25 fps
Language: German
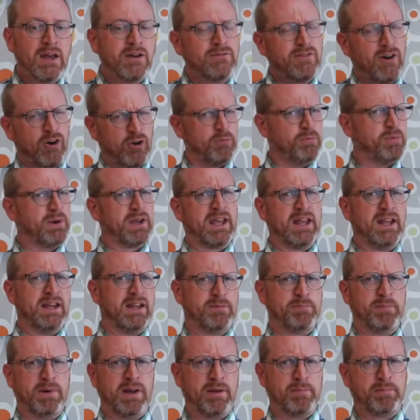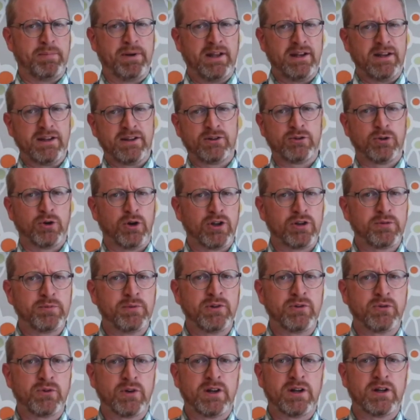Warum beginne ich meine Predigt heute
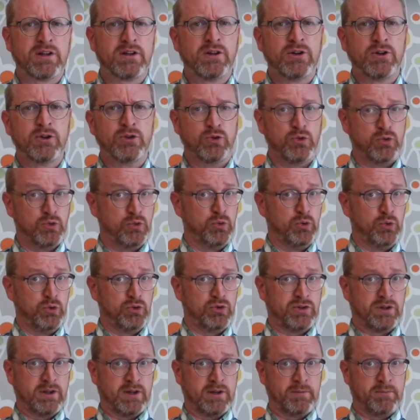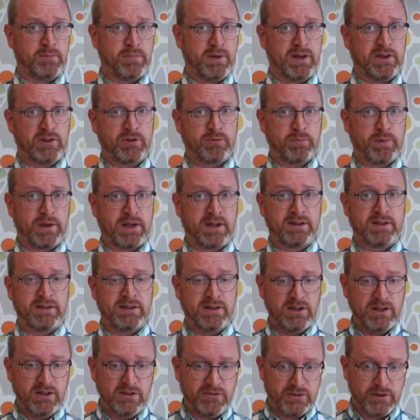mit so einer düsteren
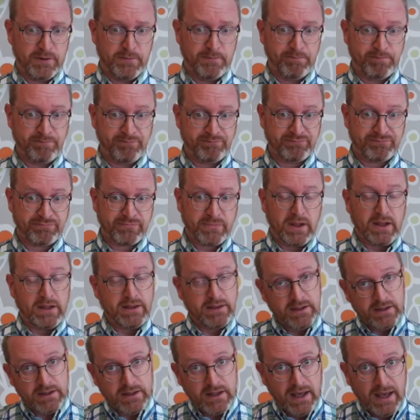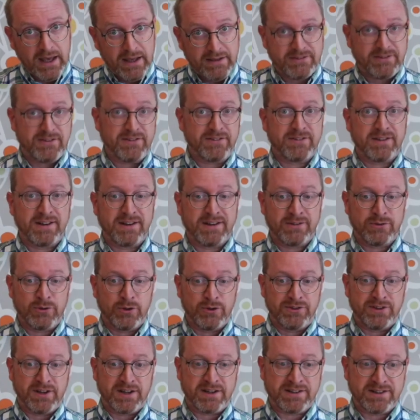Perspektive? Es ist ja
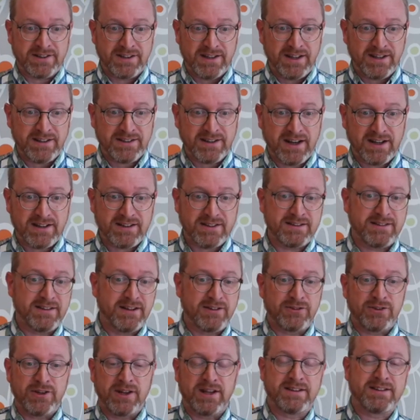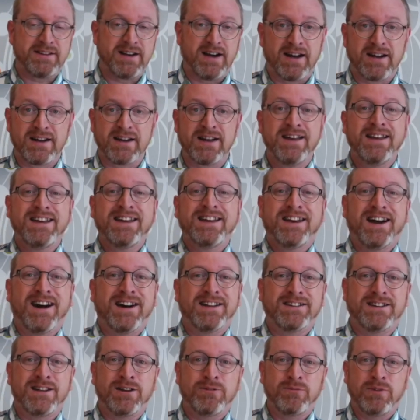Sonntag Trinitat, es ist also der Tag,
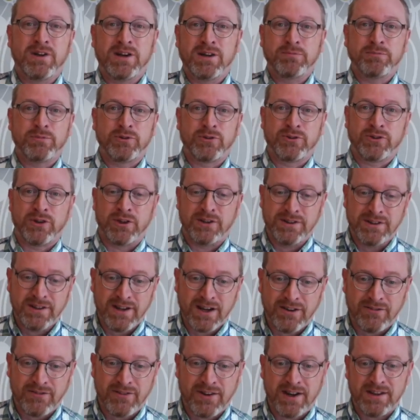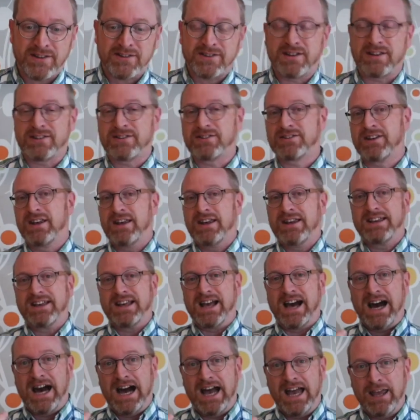an dem wir in besonderer Weise das
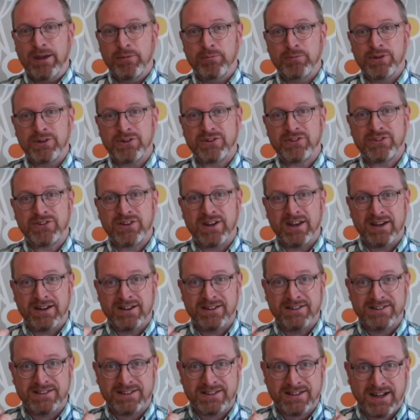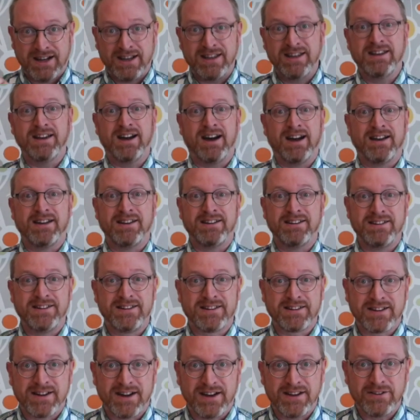Geheimnis der
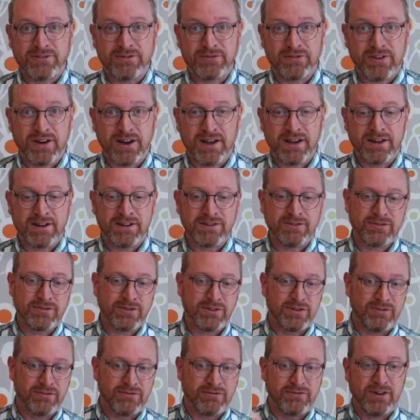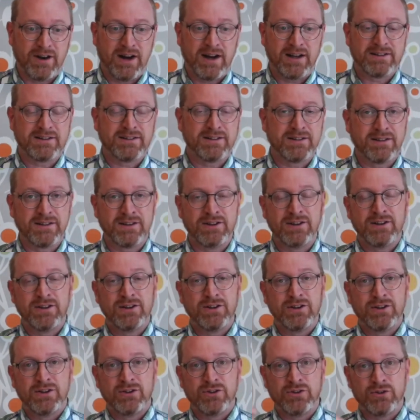Dreieinigkeit feiern von Vater,
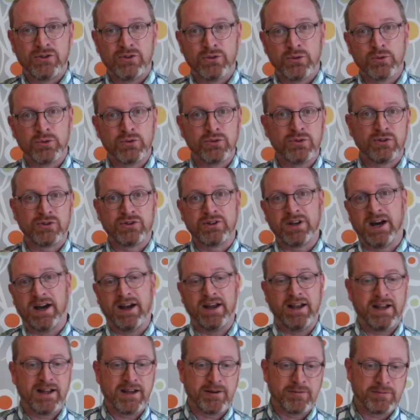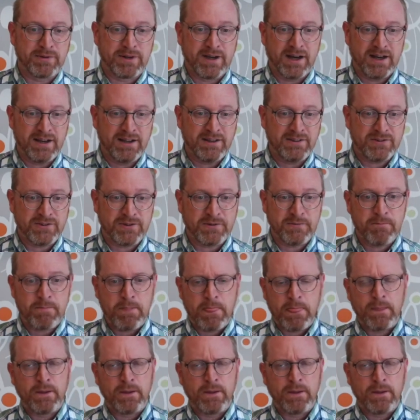Sohn und Heiligem Geist.